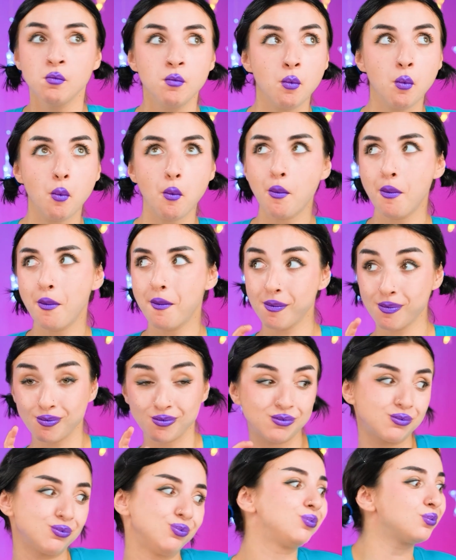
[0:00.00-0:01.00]
Woda
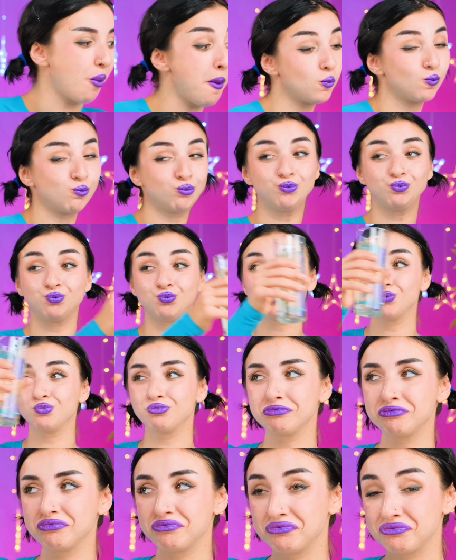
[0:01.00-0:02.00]
powinna obudzić naszą
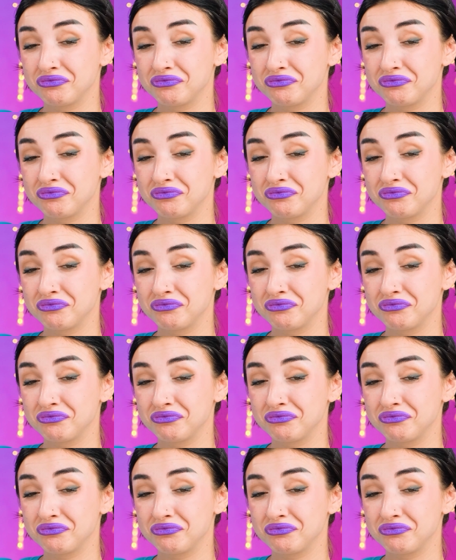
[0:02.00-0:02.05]
śpiącą